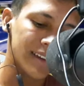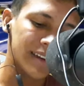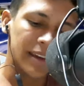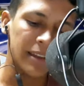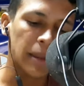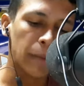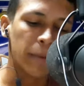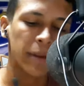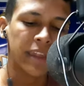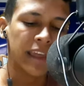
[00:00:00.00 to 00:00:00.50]

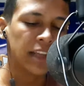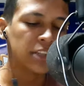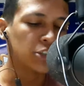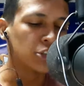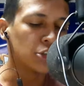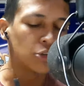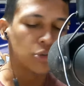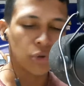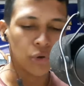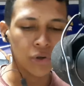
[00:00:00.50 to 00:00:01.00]
Independente
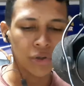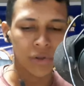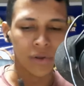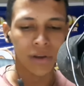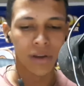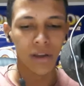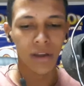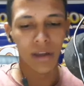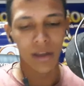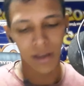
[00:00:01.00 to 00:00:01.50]
de tudo,
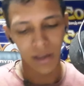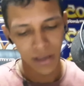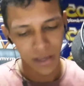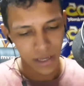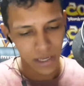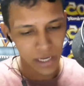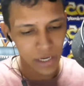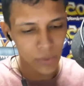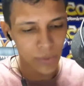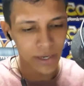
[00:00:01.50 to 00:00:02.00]

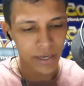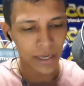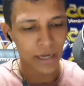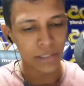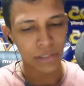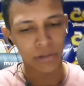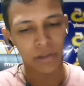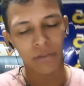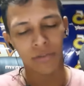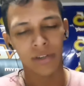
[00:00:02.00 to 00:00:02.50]
eu
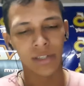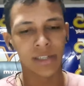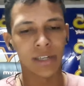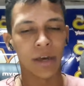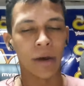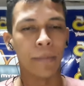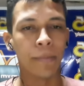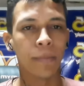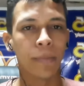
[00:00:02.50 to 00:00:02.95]
acredito em você.